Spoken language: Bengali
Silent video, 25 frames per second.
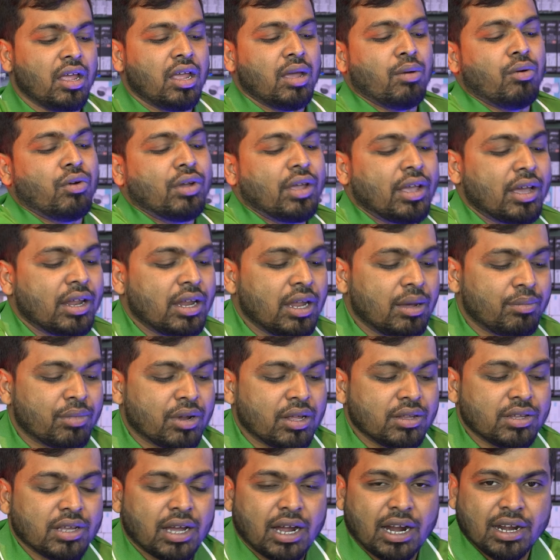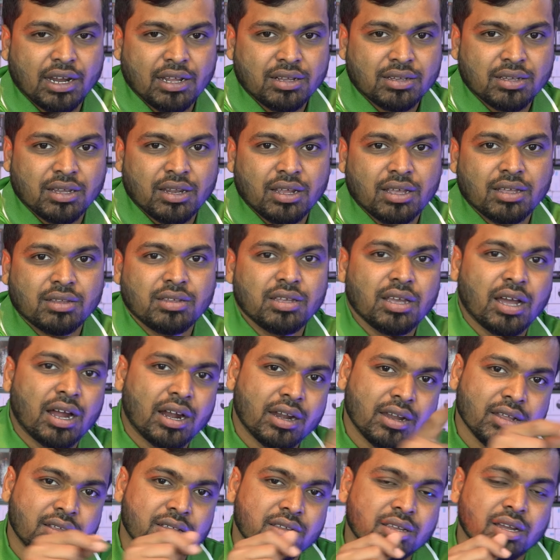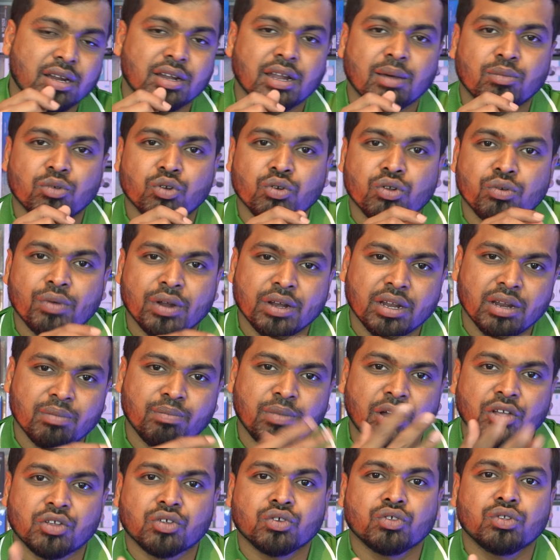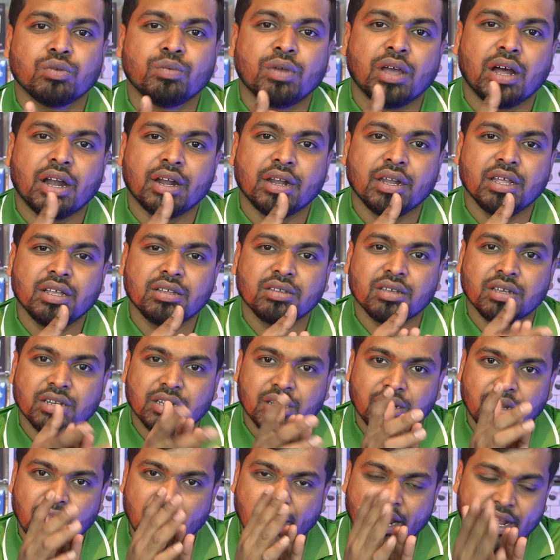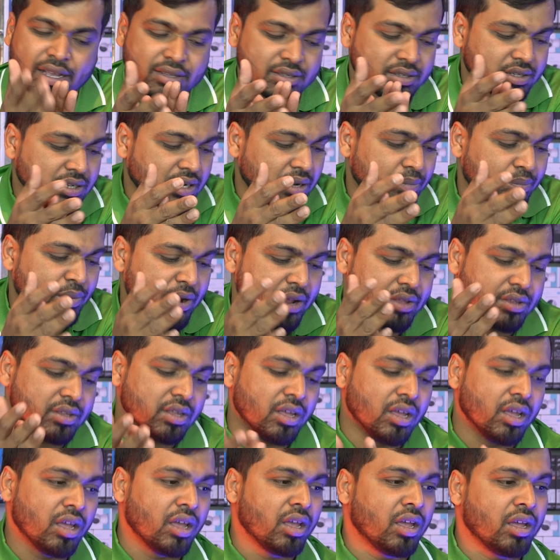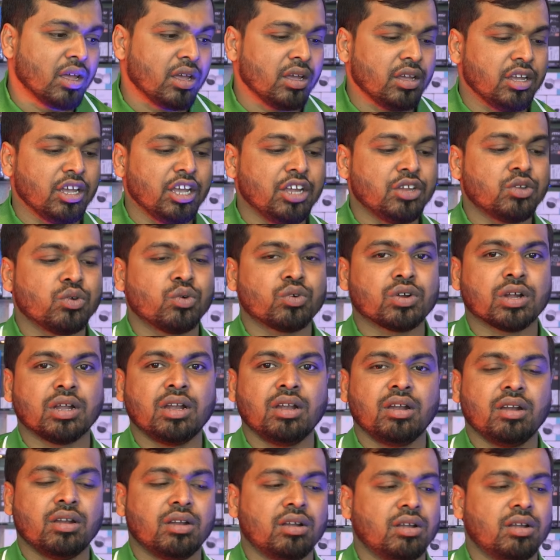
এবং এখানে আমরা যে হার্ড ডিস্কটা রেখেছি হার্ড ডিস্কটা ডি ডিব্যান্ডের পাঁচশো জিবি হার্ড ইলেকট্রনিক্স এটার এক হাজার টাকা প্রাইস এই টোটাল